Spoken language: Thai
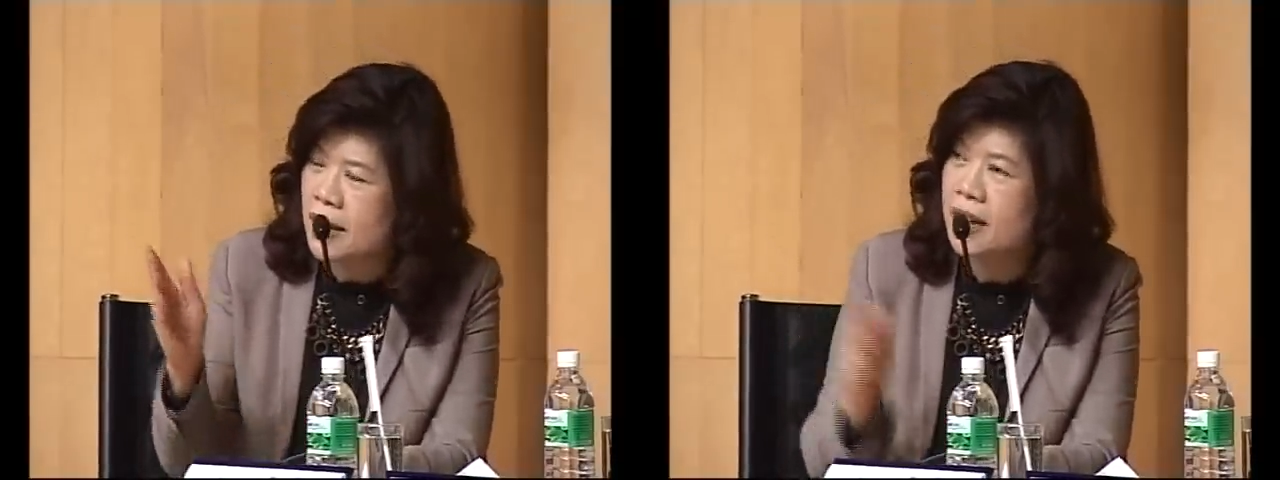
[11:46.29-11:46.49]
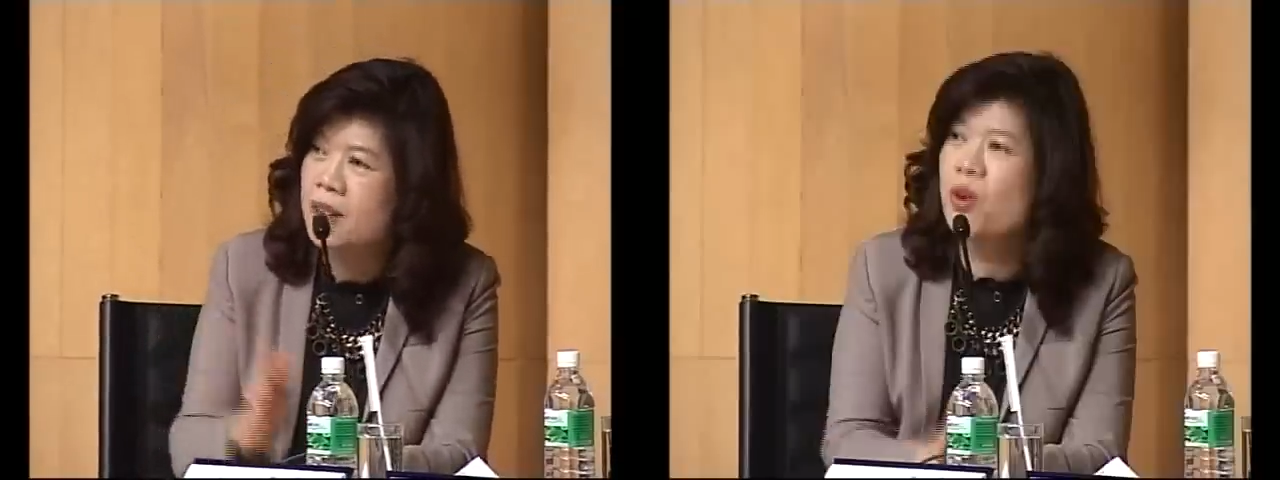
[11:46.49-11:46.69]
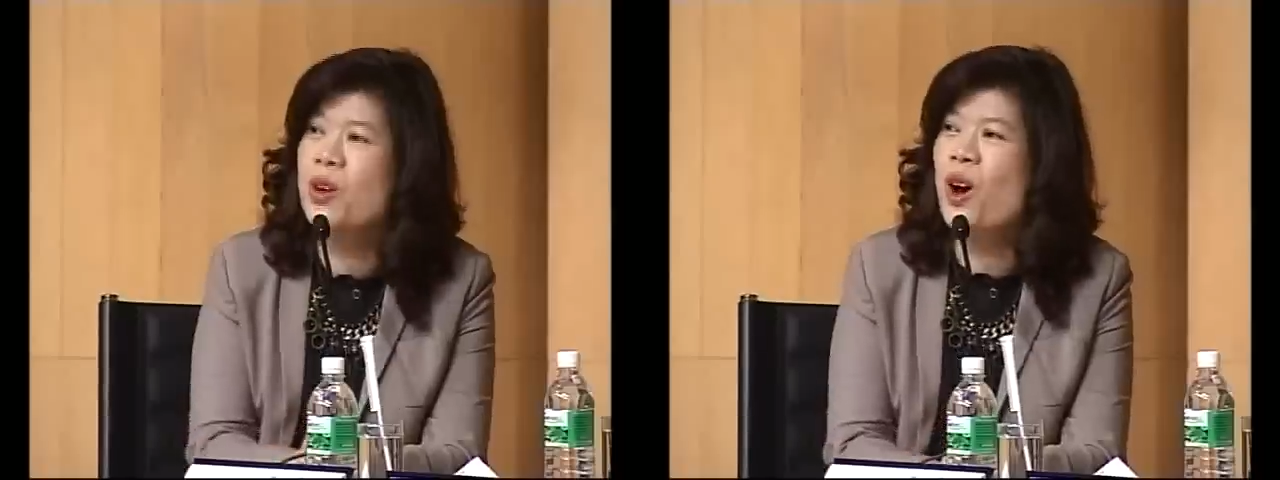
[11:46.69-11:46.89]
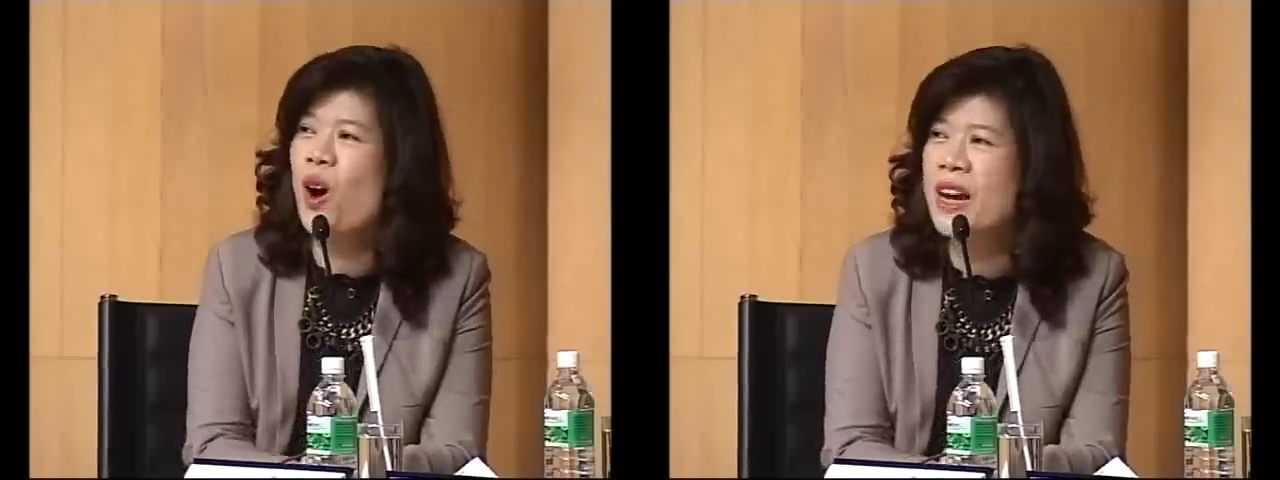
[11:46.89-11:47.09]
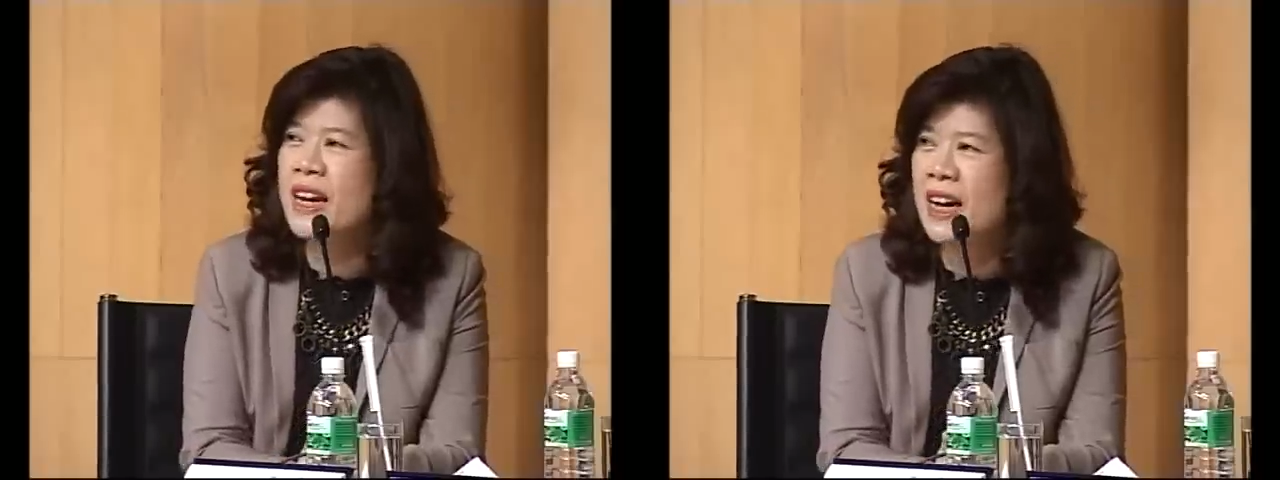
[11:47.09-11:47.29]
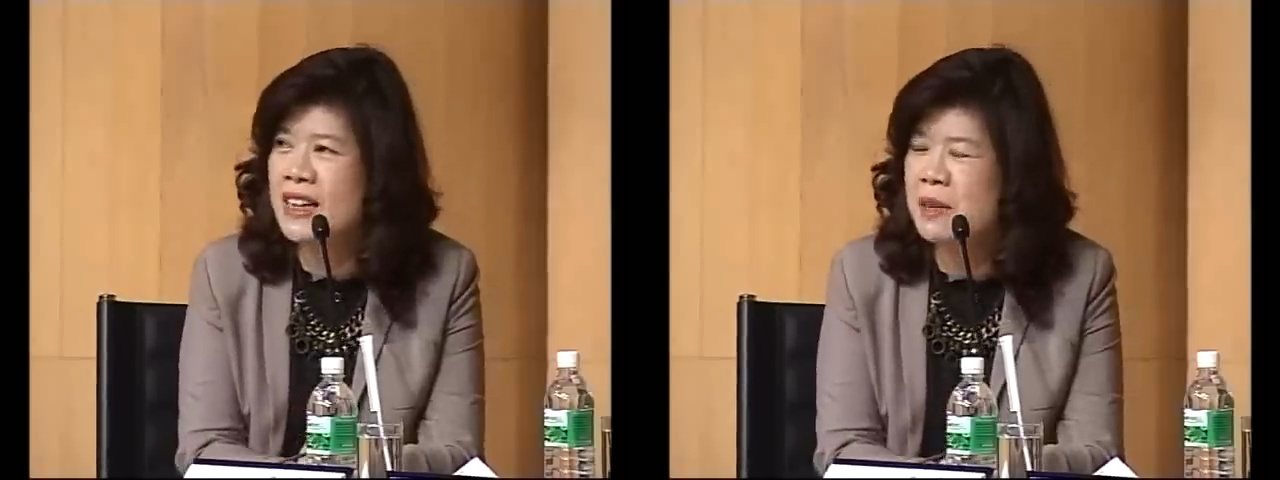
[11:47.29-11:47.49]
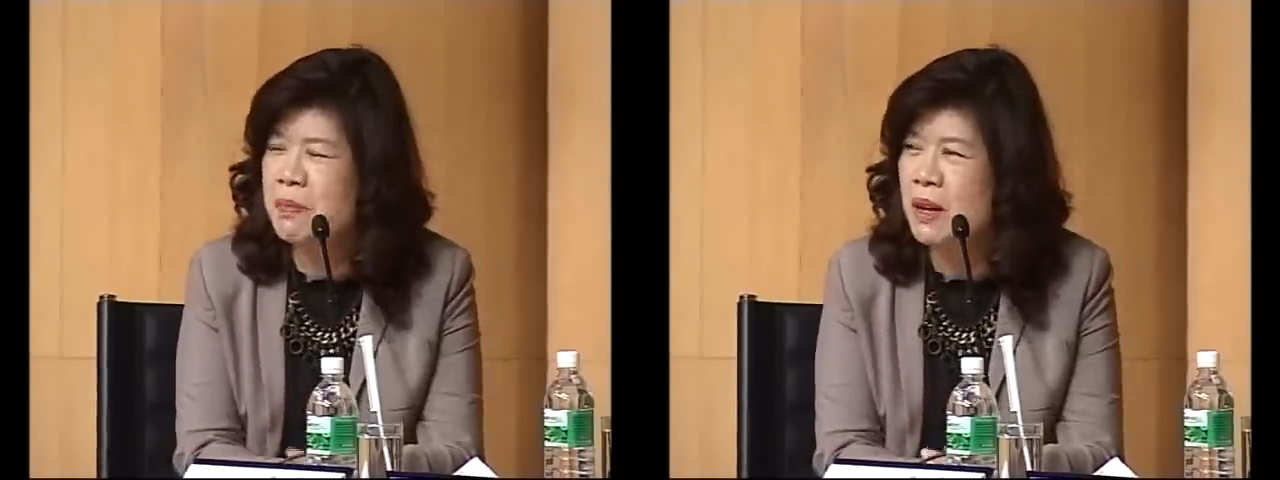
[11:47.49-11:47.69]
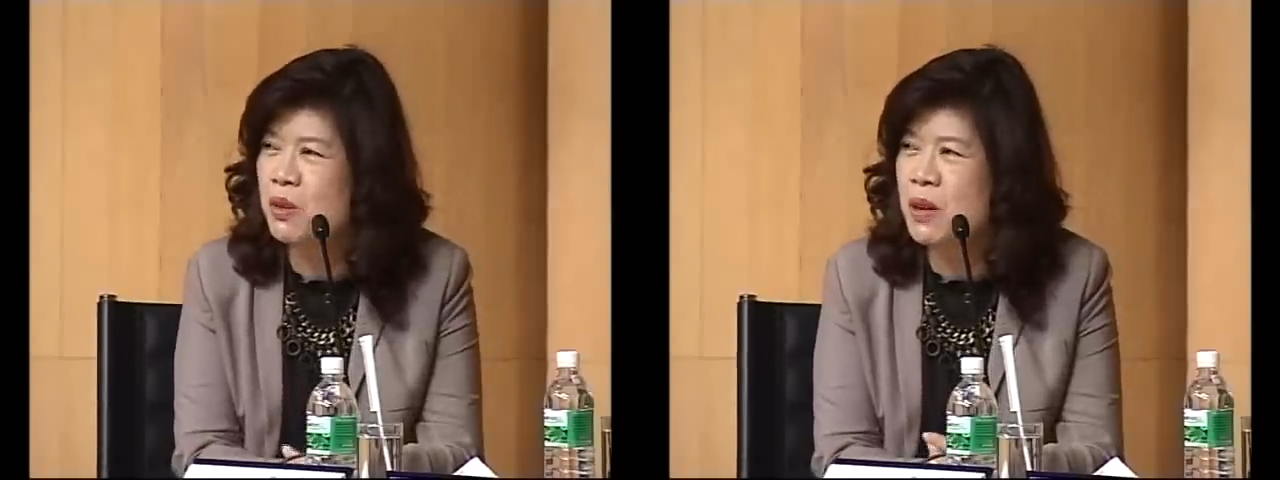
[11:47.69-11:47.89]
เห็นคนน้อยนะคะที่
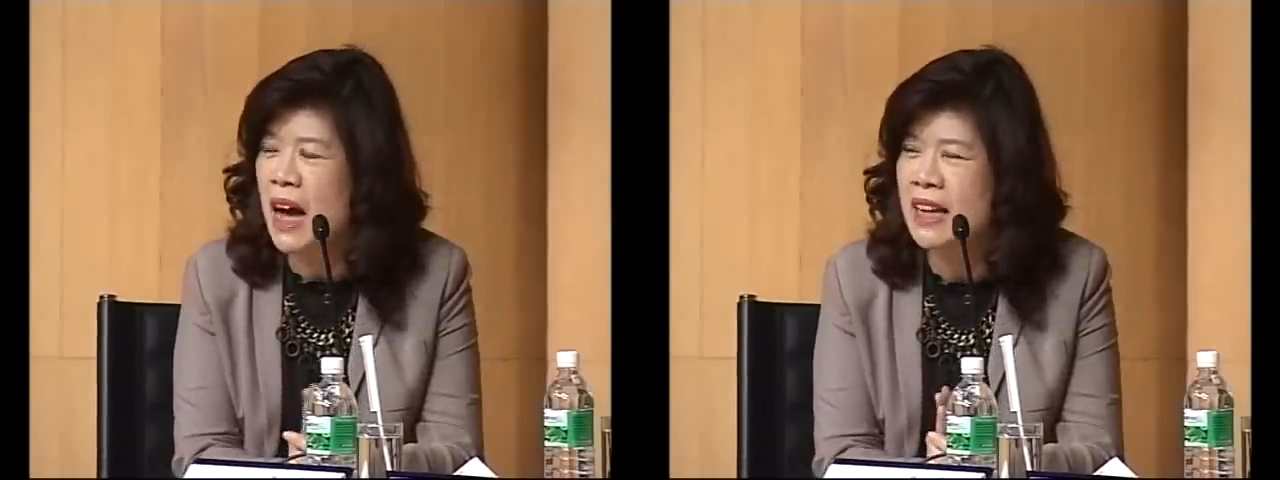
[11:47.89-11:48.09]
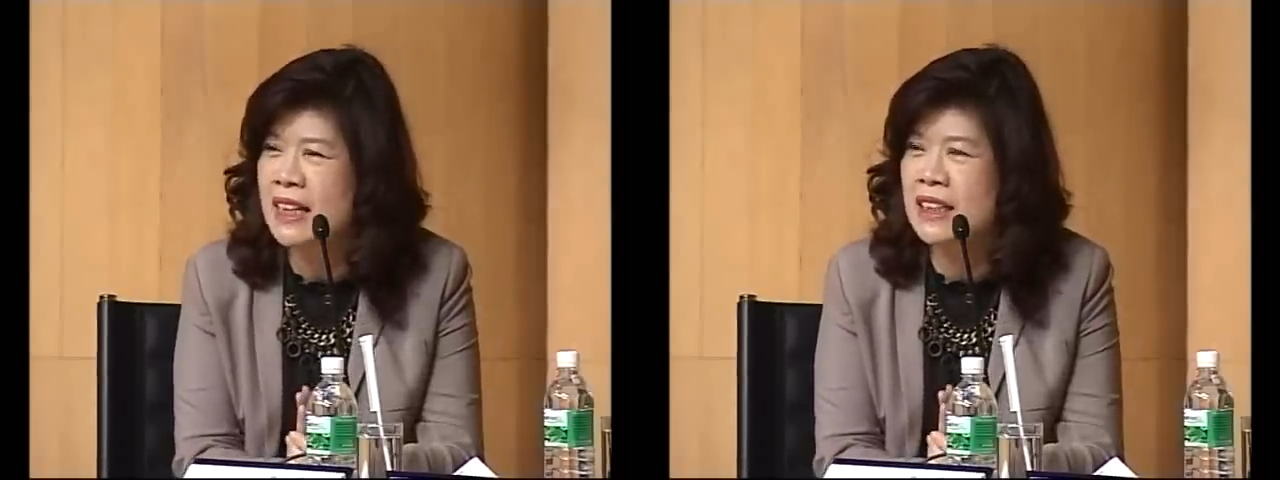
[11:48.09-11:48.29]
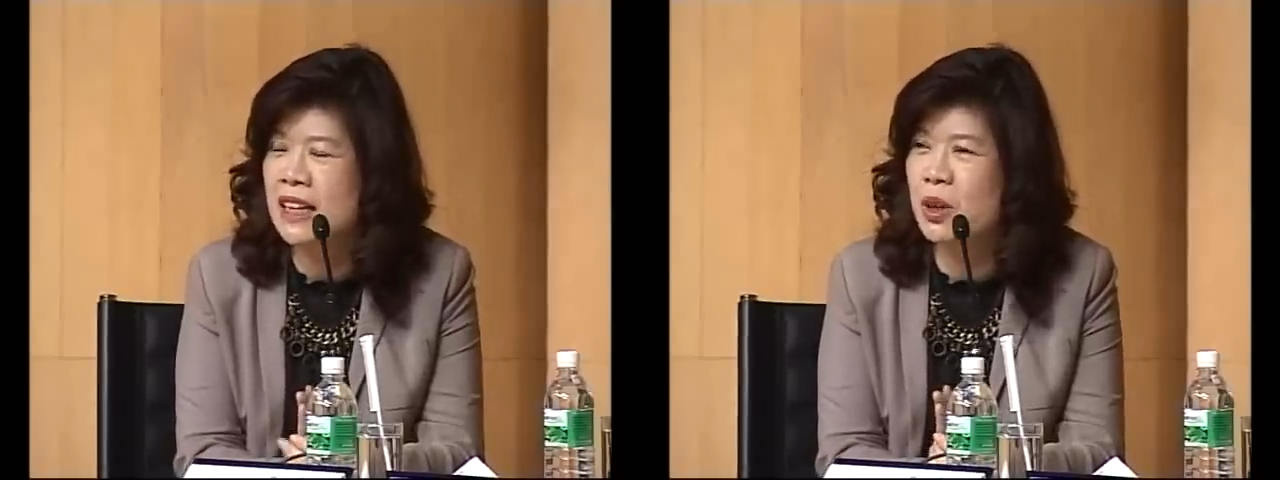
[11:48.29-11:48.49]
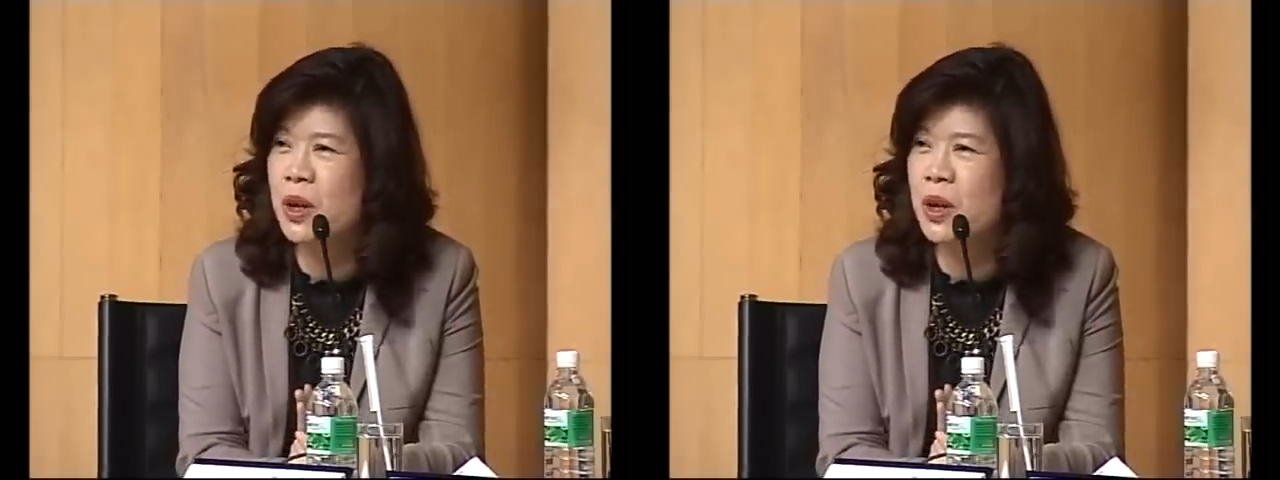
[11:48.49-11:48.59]
เป็นลูกค้าตั้งแต่